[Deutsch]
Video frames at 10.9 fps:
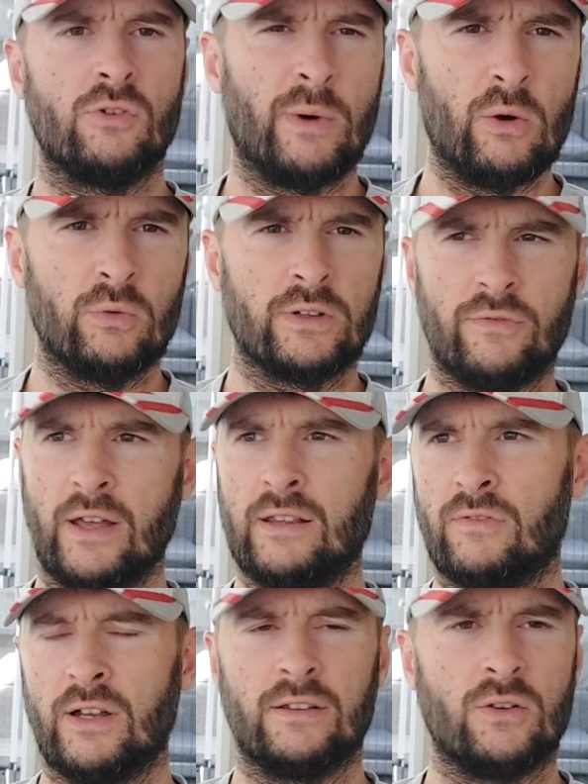Wobei unsere
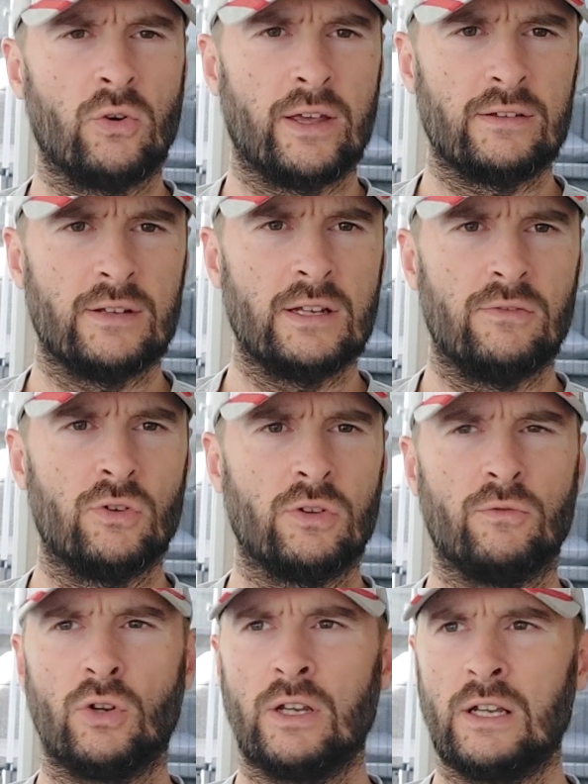Fans waren jetzt auch gestern nicht
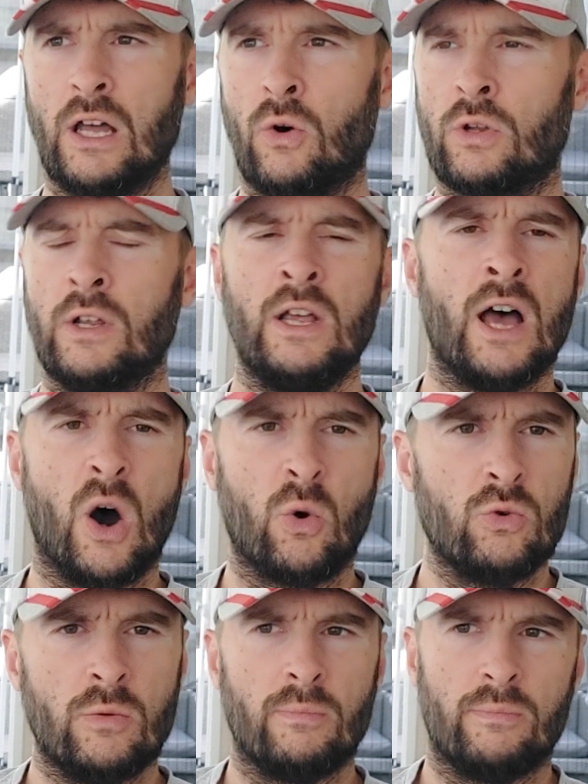wirklich laut auch
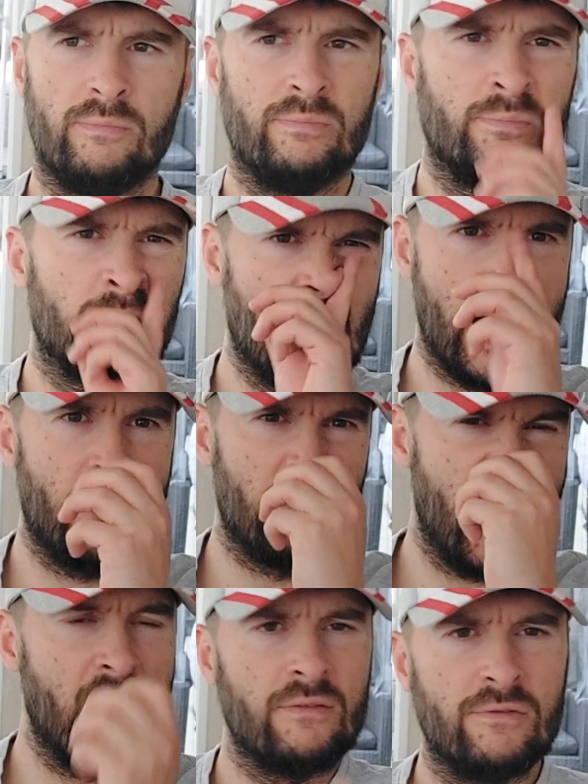nur ein paar
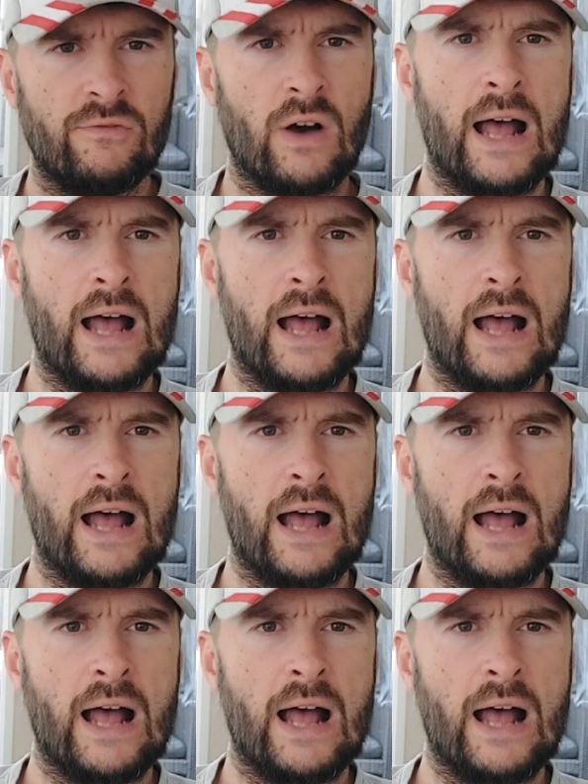Mal,